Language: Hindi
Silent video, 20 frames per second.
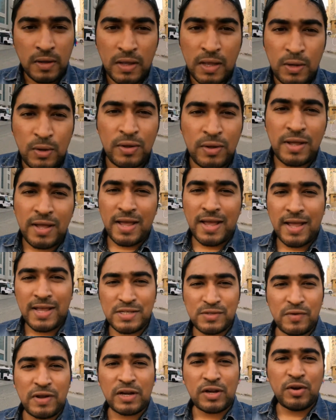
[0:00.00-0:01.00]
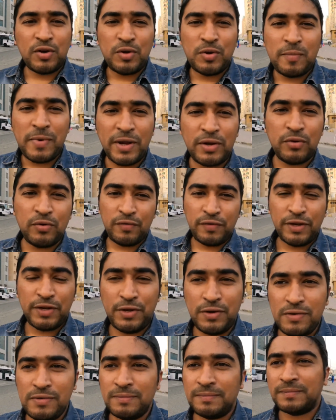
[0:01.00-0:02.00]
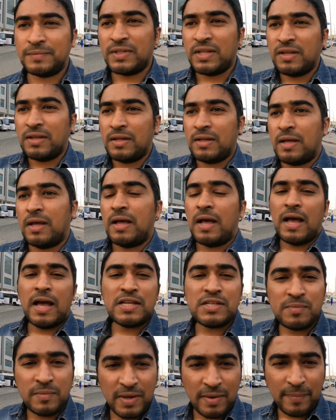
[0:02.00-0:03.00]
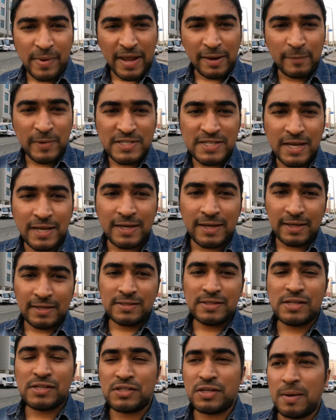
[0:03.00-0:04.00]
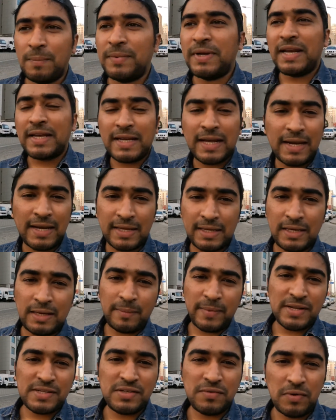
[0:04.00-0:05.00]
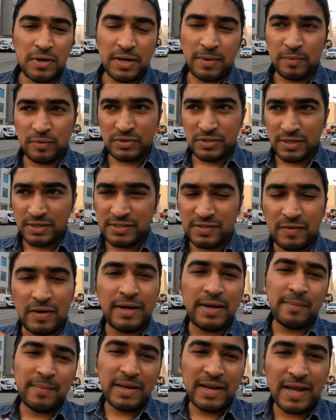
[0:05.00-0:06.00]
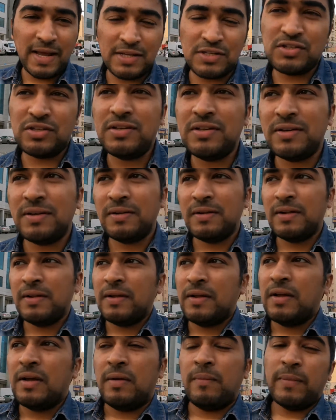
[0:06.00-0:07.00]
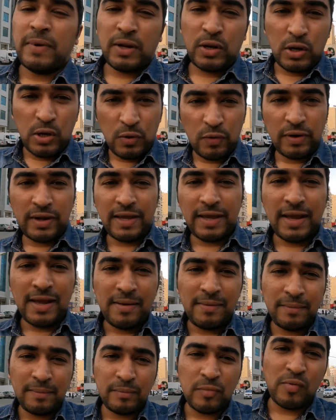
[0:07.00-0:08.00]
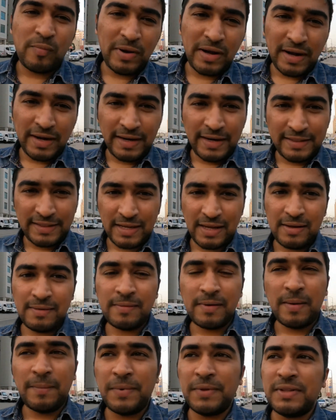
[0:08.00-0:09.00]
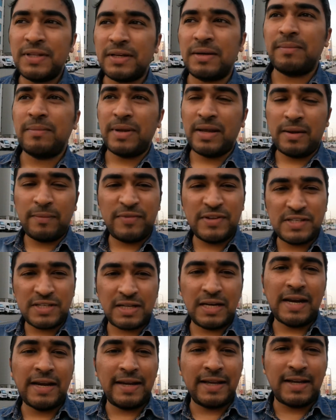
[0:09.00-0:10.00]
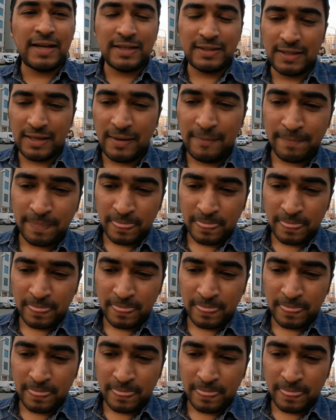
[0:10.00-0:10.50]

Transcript: हेलो गाइस वेलकम टू माय न्यू वीडियो आज मैं बैंक में जा रहा है जस्ट अपडेट करने के लिए मैंने सिविल आई मुझे सिविल आई मिला आज मैं रिन्यू किया मोबाइल आईडी था अभी तक मैं फ़िज़िकल आईडी कर दिया